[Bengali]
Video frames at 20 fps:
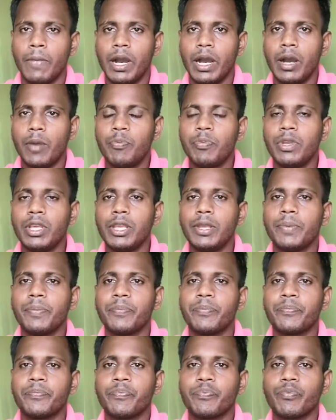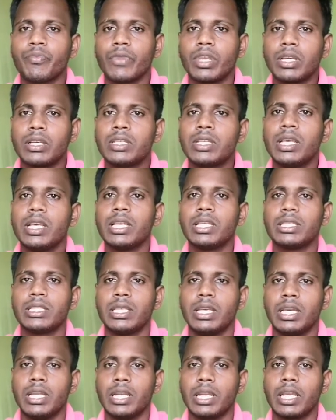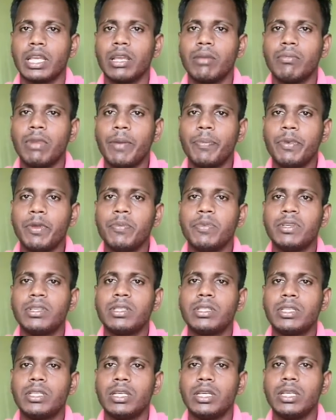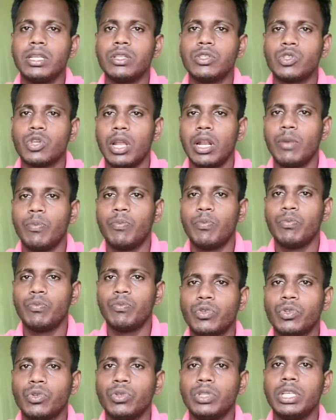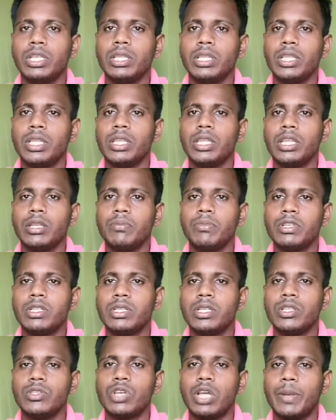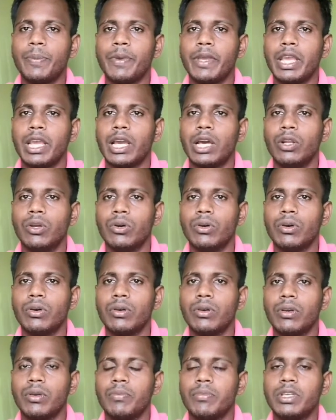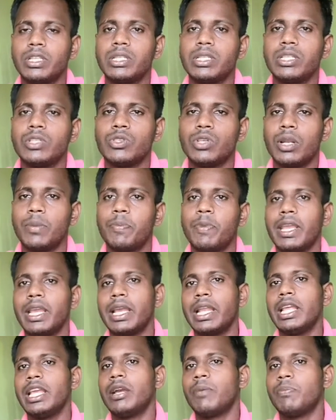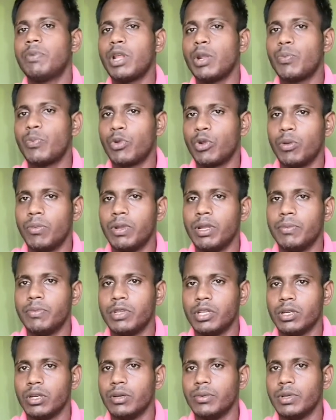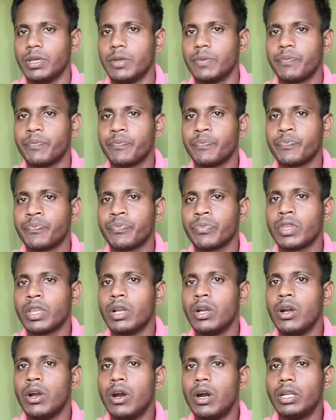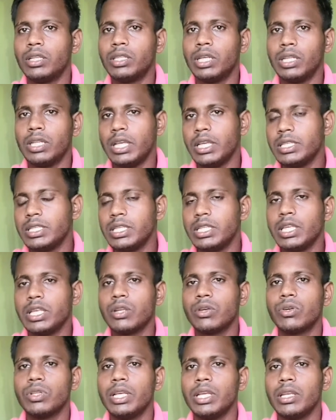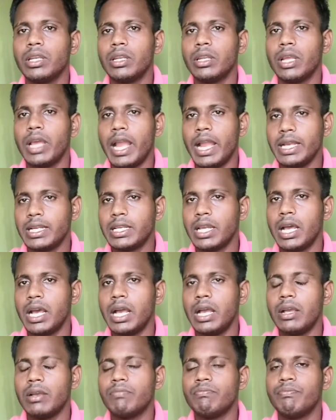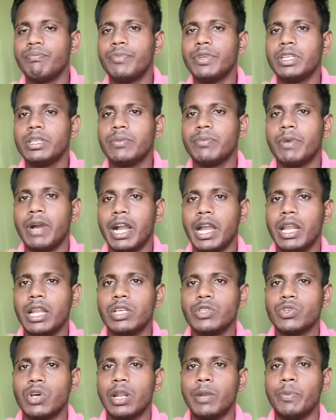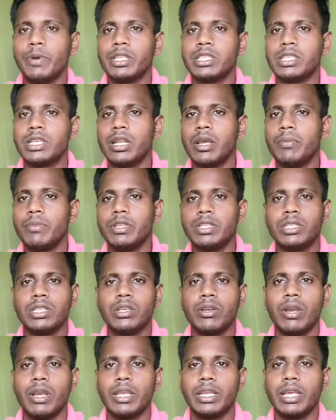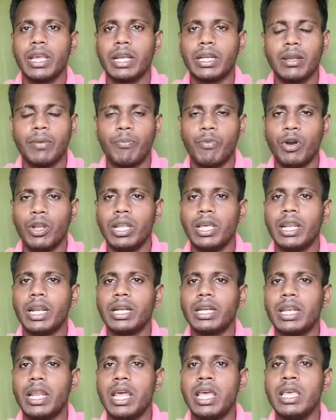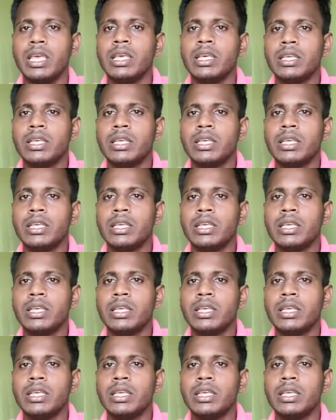বা আপনি সেচ দেন কিংবা আপনি বৃষ্টির জল দুদিন তিন দিন বৃষ্টির জল পেয়ে গেল বৃষ্টির জল পেয়ে গেলেই আপনার প্রবলেমটি হবে অর্থাৎ এই যে দীর্ঘদিন একটা বাগানে জল পাচ্ছে না বৃষ্টি হয়নি একটা ফলের একটা